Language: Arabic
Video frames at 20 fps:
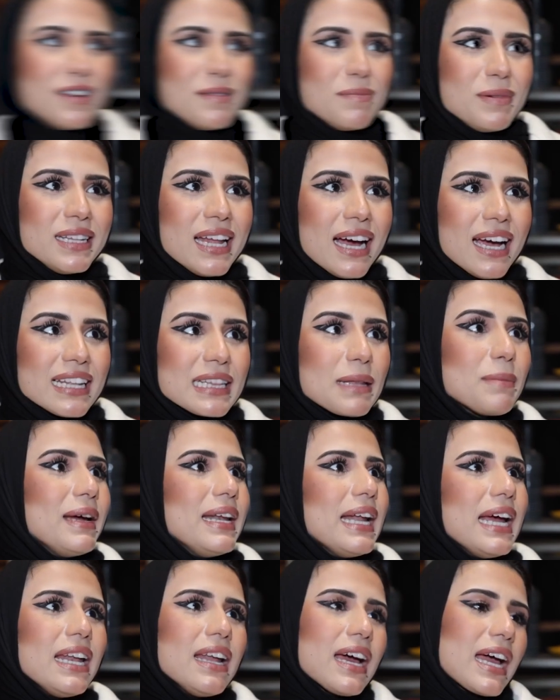في البداية طبعا
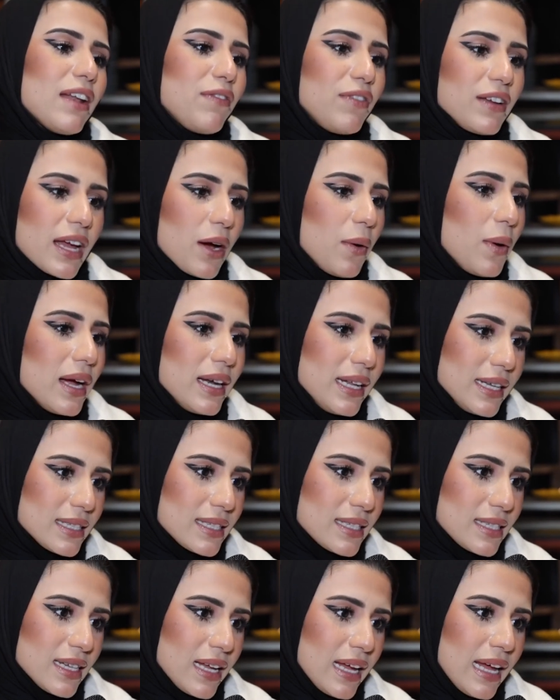أنا خلف الكواليس
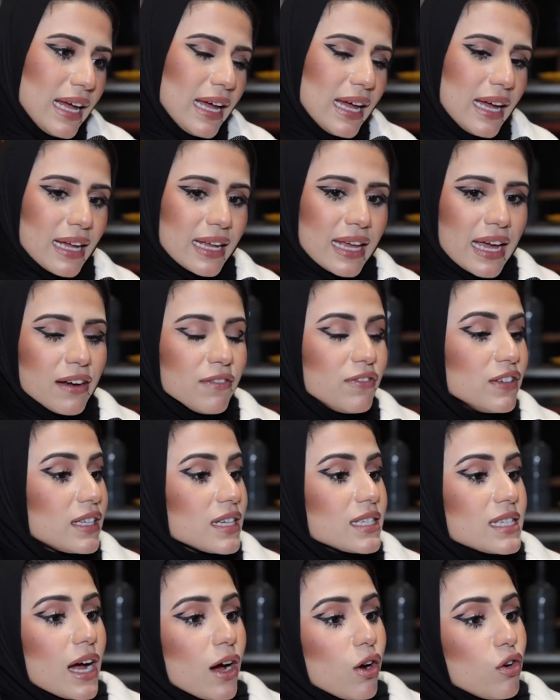آه، كان في
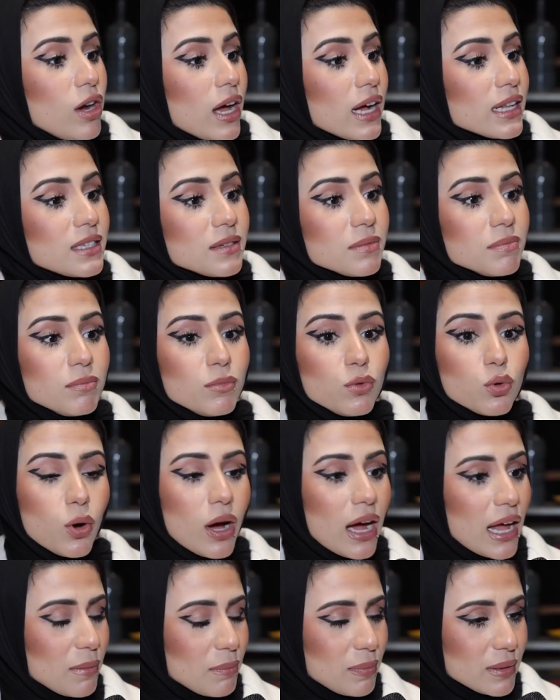تساؤلات منو
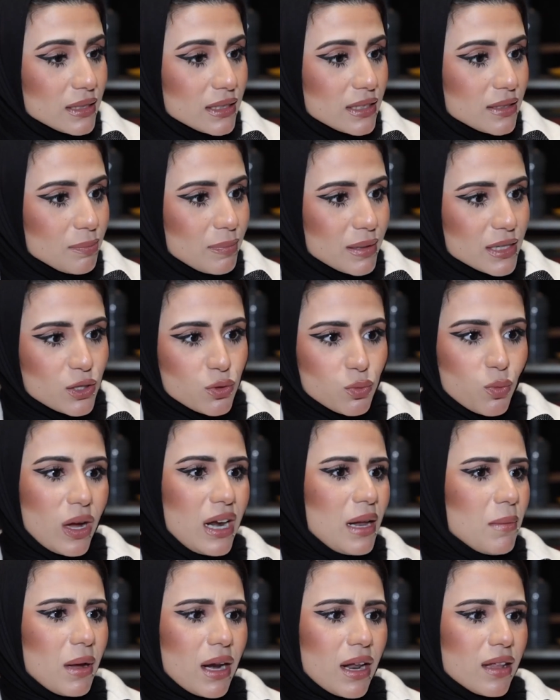هالبنت بس
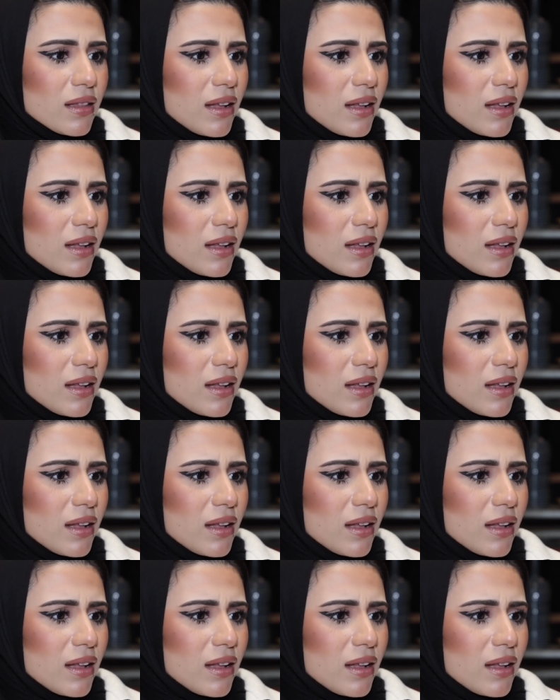ولا مرة